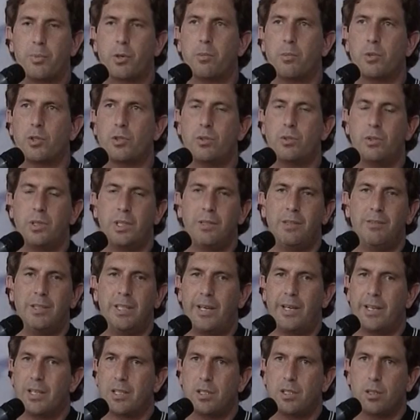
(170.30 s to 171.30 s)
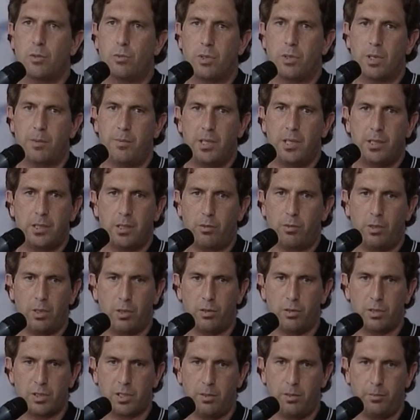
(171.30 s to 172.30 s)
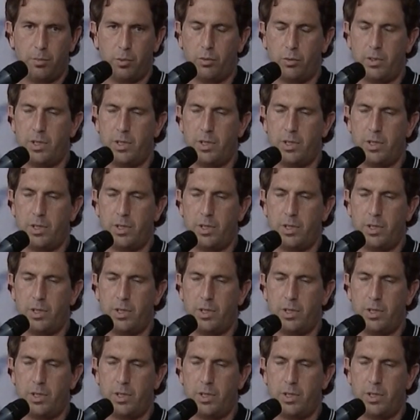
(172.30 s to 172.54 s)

promozione deve dare sicuramente qualcosa in più,